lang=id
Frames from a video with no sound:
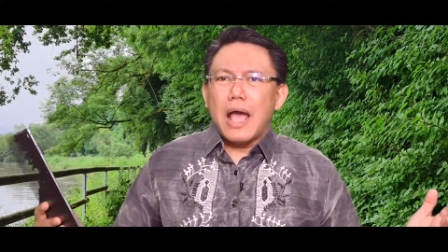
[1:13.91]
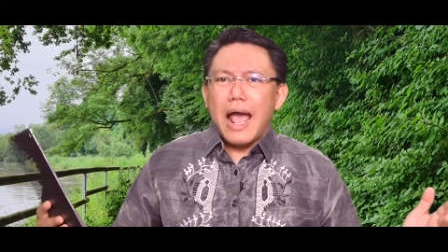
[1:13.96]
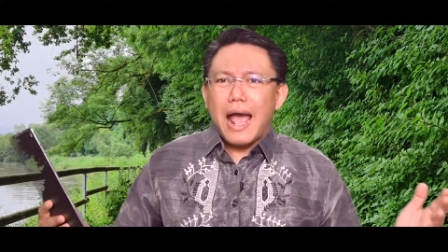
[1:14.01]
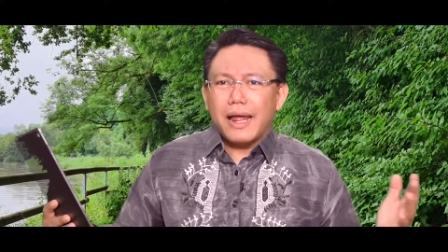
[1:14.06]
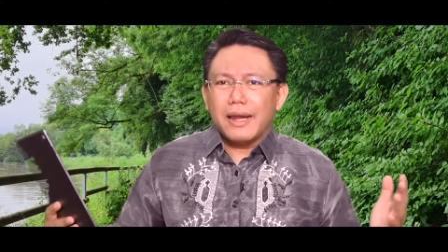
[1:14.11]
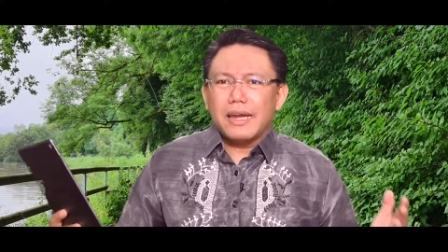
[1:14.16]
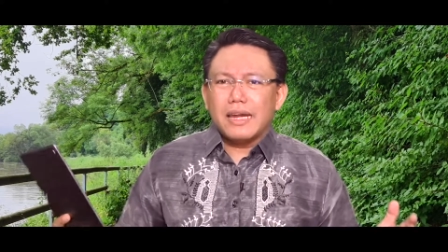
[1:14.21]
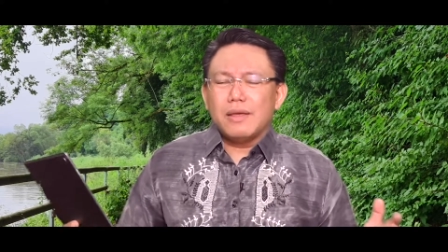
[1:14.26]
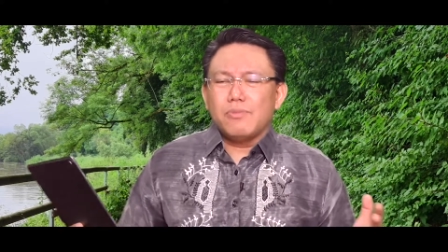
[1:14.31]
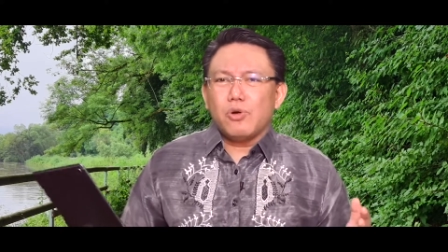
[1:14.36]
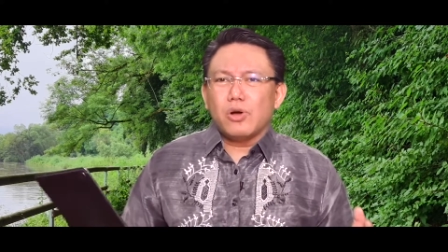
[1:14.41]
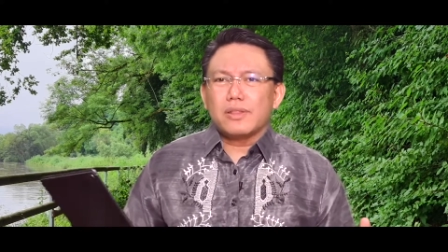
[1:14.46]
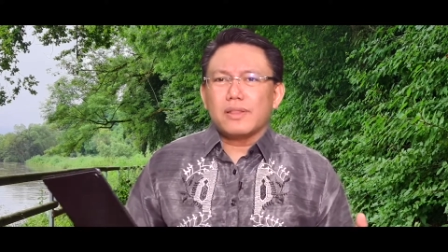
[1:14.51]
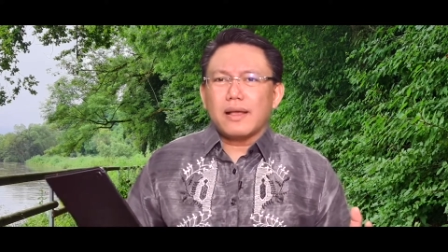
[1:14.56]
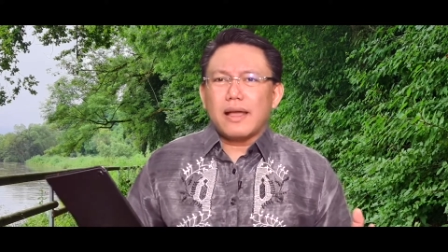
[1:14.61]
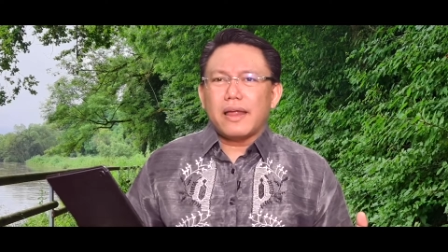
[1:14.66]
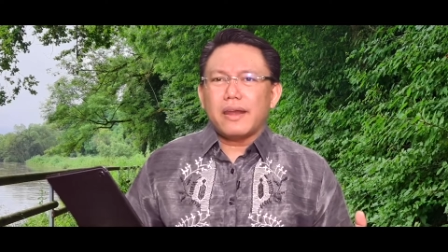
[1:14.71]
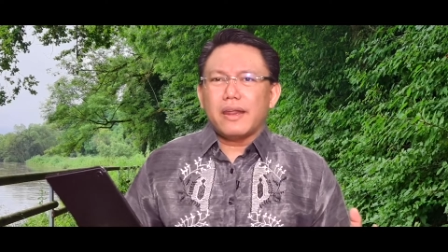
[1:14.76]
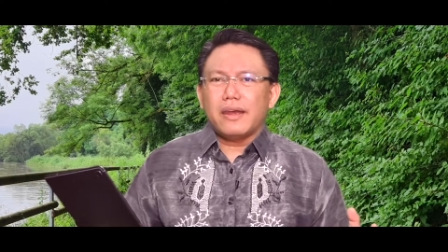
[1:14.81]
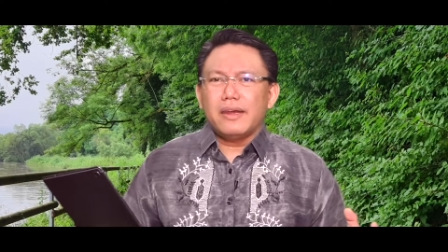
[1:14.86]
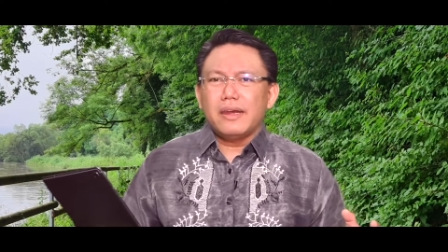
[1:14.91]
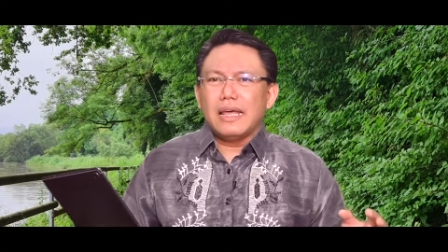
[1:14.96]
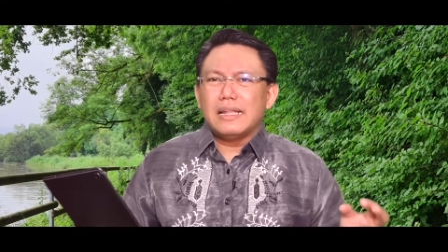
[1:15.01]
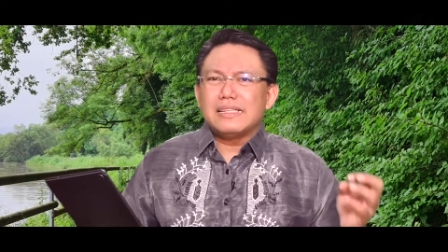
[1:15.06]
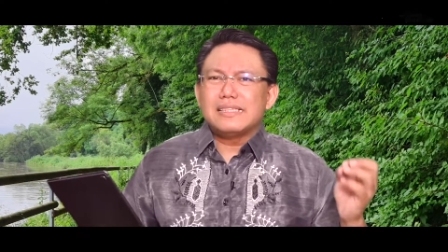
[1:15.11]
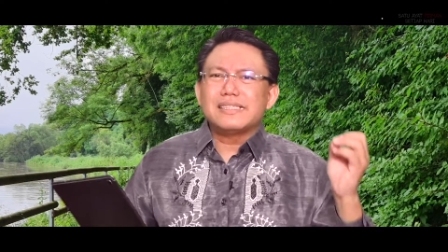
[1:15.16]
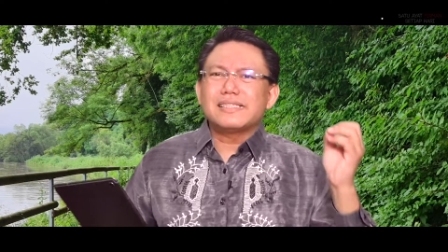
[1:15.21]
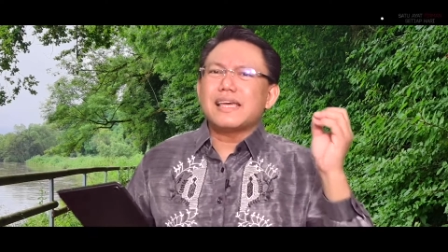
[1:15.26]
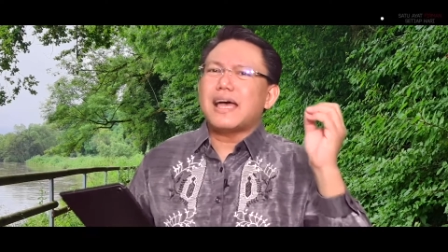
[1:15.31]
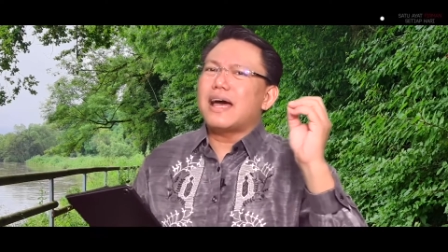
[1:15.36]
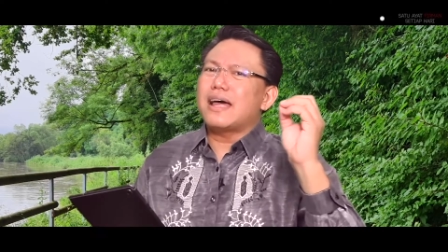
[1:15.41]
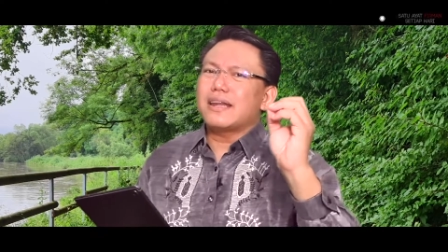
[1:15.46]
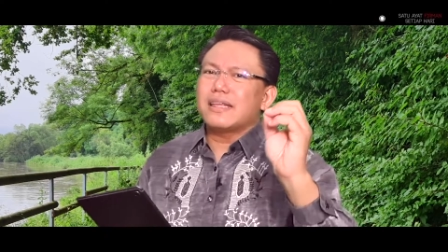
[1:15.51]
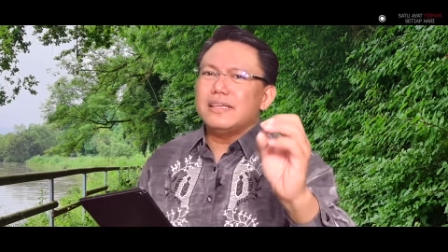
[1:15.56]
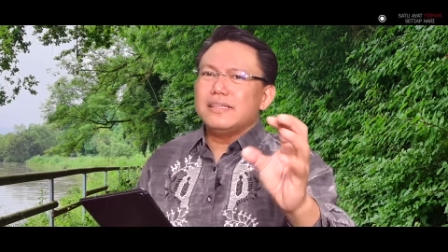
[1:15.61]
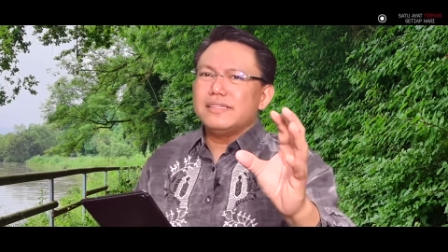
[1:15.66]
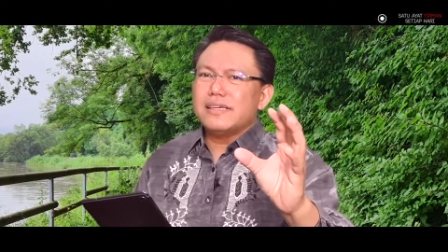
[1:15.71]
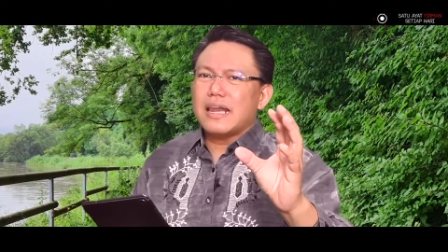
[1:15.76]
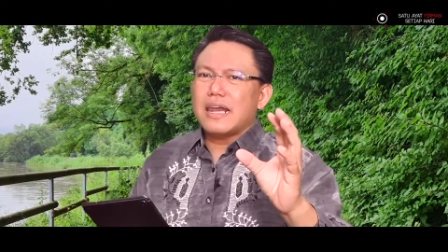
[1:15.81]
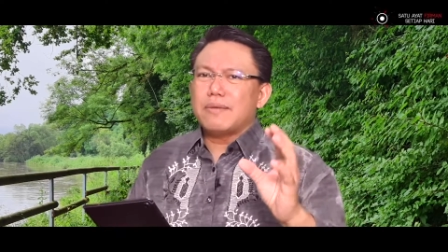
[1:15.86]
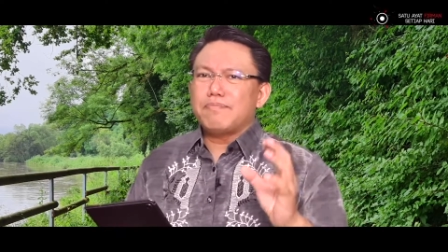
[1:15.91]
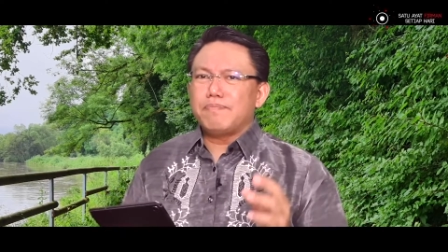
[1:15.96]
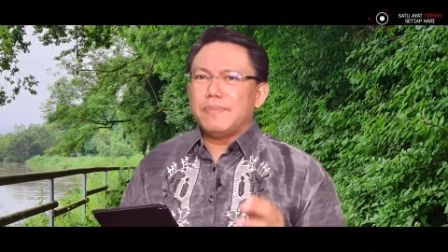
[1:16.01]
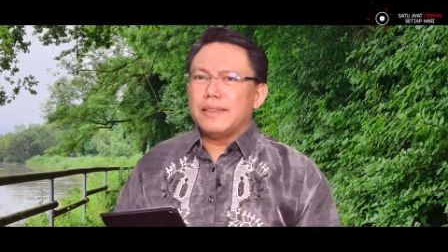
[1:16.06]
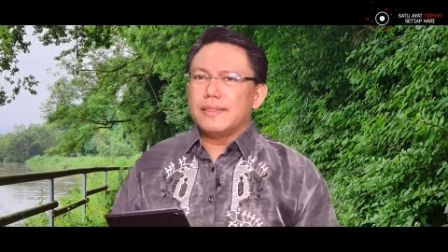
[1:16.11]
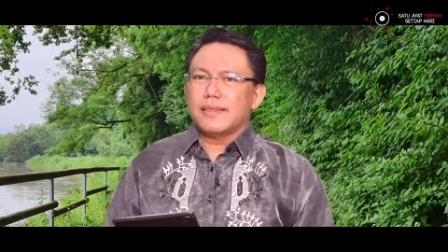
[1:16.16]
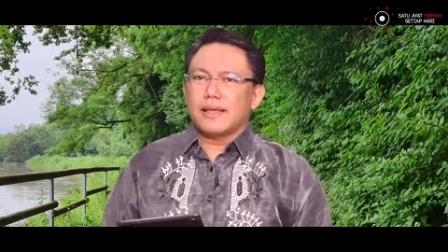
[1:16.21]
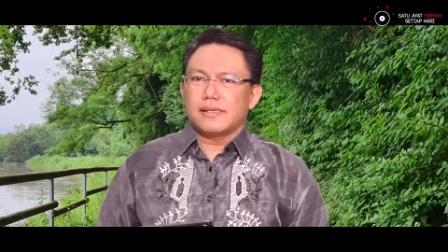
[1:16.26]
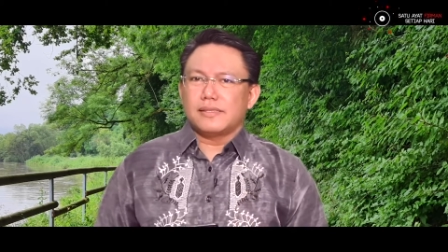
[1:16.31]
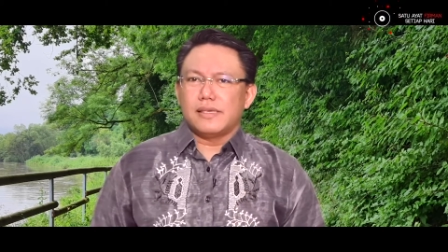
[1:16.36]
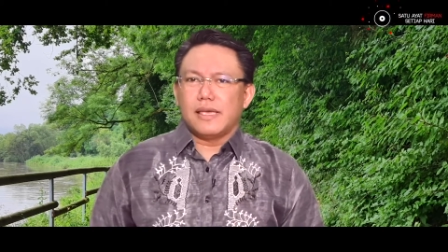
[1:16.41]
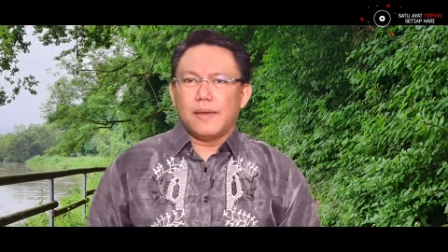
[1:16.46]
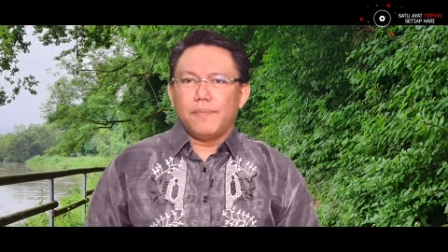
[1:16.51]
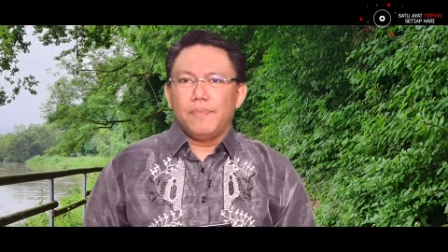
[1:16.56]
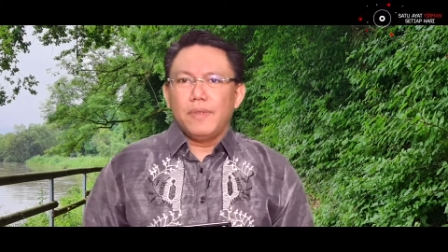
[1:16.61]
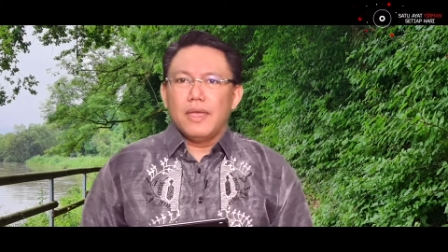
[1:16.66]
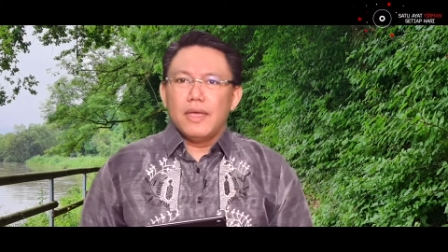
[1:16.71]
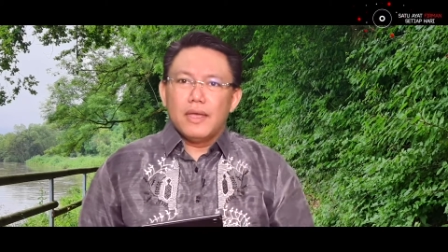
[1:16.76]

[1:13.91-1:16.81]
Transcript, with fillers: ada di bawah tekanan dan cari jalan pintasnya.